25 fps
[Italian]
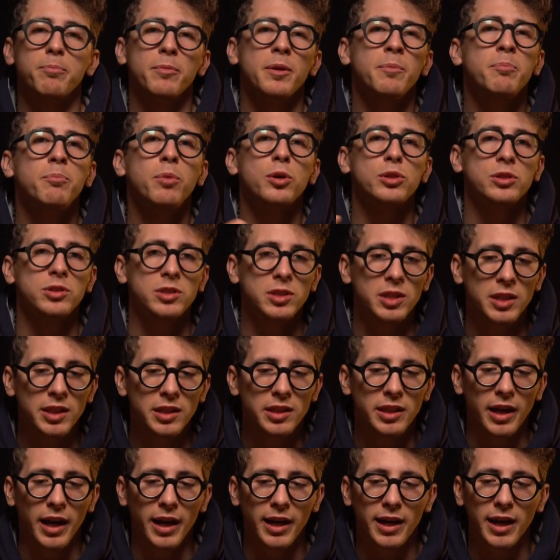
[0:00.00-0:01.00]

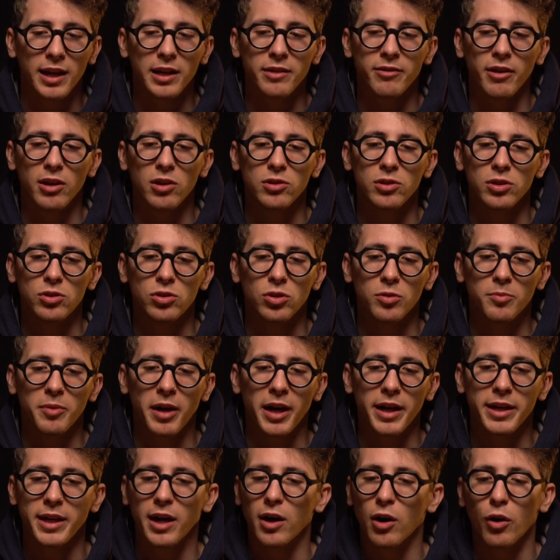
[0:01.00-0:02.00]
imbottite anche a livello di
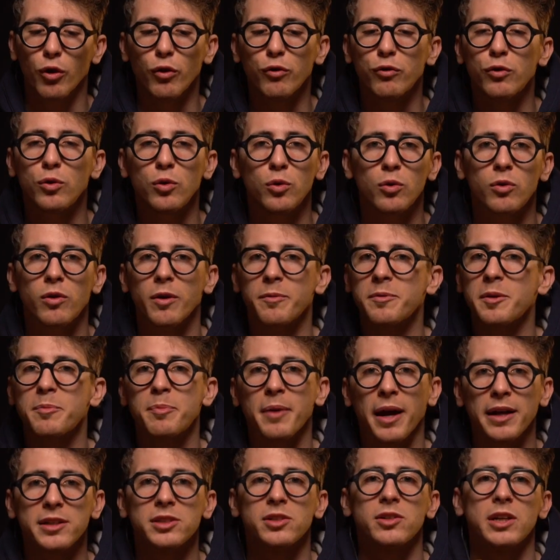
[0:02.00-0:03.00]
tomaia ovunque, mi
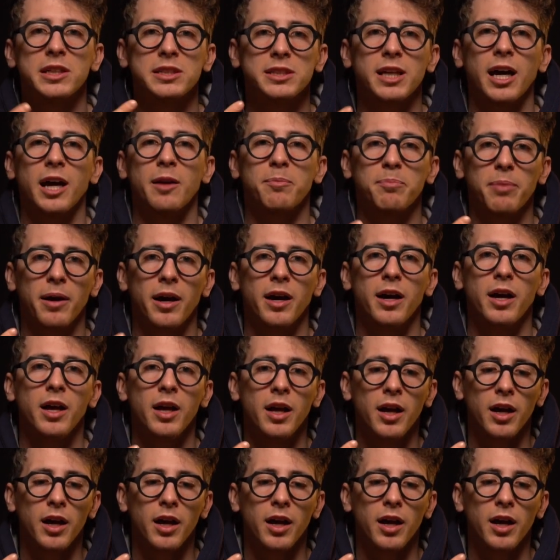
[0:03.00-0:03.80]
piace una scarpa